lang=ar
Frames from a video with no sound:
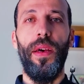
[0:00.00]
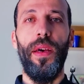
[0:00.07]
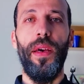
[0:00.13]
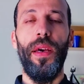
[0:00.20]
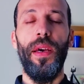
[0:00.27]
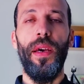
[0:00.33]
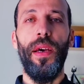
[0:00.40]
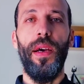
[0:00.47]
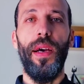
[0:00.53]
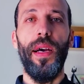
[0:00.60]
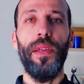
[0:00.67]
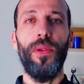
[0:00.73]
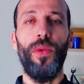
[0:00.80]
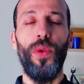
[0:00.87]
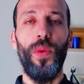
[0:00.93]
آه،
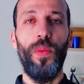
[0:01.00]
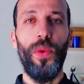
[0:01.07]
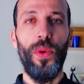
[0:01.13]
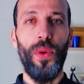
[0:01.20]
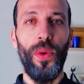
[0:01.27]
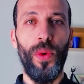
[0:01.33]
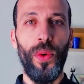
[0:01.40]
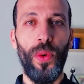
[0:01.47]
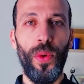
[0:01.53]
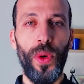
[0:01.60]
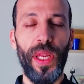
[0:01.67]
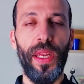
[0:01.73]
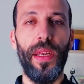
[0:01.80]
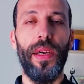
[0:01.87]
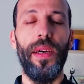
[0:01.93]

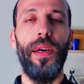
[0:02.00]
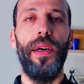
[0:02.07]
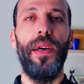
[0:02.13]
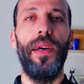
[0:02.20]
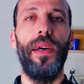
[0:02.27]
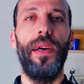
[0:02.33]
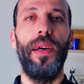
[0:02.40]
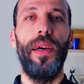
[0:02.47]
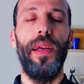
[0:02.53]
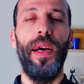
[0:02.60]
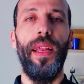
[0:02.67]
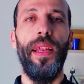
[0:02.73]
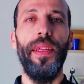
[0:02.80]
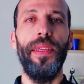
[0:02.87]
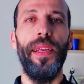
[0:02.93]
القبول
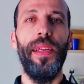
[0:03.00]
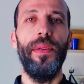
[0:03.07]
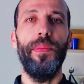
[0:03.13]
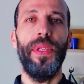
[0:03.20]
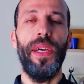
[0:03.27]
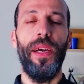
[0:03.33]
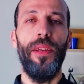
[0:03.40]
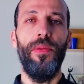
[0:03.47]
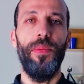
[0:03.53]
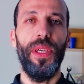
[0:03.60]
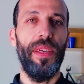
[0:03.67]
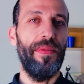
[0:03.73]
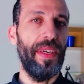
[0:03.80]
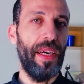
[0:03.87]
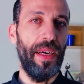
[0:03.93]
الذي لم تحلم
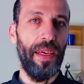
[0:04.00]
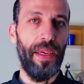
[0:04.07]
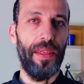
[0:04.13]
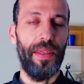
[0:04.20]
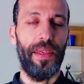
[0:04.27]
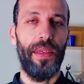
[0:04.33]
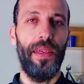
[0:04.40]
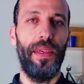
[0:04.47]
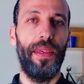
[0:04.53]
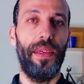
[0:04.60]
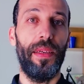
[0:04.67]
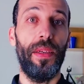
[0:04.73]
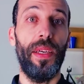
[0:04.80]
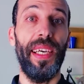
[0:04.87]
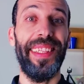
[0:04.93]
به في حياتك
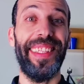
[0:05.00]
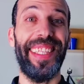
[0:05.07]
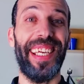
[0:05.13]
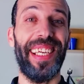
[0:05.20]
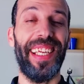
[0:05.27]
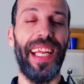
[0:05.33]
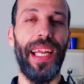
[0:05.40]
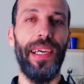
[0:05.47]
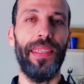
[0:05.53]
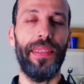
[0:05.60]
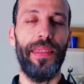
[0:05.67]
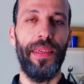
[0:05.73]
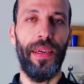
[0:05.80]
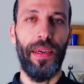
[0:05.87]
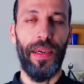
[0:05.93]
كثرة
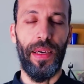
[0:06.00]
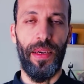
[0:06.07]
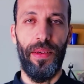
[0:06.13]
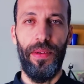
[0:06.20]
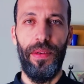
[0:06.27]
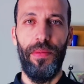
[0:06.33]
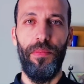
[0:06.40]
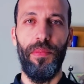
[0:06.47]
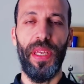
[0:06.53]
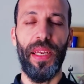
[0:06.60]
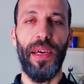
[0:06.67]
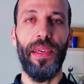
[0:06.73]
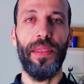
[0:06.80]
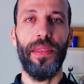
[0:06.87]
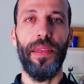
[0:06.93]
الأصدقاء
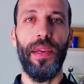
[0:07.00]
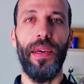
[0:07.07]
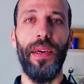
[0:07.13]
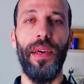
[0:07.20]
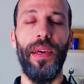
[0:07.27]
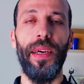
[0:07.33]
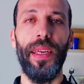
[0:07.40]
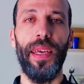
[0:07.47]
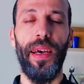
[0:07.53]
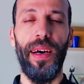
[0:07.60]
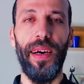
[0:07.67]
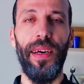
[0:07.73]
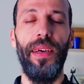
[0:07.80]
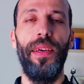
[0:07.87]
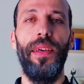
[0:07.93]
من
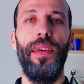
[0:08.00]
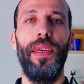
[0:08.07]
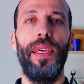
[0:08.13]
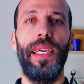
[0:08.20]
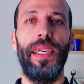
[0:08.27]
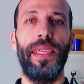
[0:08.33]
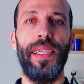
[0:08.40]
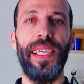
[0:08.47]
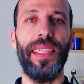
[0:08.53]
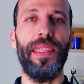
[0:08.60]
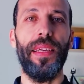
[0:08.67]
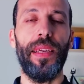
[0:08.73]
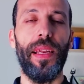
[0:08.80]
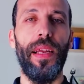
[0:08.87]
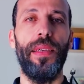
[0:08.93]
أسرارها
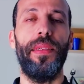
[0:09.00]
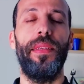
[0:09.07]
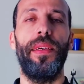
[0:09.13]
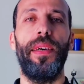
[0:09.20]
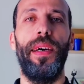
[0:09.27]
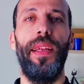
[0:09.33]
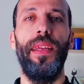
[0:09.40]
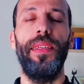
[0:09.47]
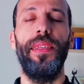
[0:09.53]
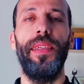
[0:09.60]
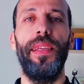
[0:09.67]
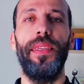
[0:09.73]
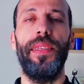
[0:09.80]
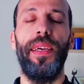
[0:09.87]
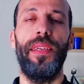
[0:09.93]
كثرة الأصدقاء الذي
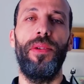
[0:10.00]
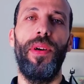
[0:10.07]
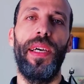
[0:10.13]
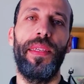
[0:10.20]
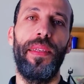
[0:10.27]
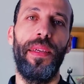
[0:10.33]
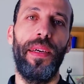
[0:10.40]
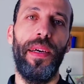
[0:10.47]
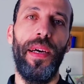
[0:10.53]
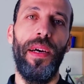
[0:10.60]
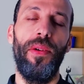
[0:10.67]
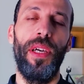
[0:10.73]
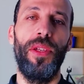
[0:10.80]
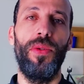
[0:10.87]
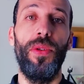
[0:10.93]
ليس عنده
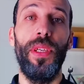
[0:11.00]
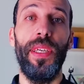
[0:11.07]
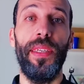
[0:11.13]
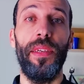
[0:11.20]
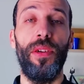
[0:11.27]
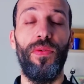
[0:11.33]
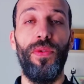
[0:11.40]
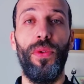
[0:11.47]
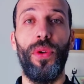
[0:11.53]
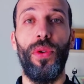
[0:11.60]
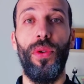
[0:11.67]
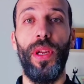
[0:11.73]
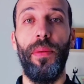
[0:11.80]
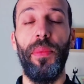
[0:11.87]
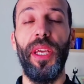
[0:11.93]
أصدقاء وعنده الناس
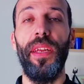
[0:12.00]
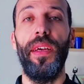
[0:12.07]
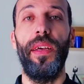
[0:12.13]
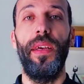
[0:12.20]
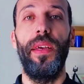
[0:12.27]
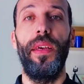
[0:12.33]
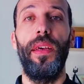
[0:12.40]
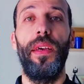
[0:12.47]
ينفرون منه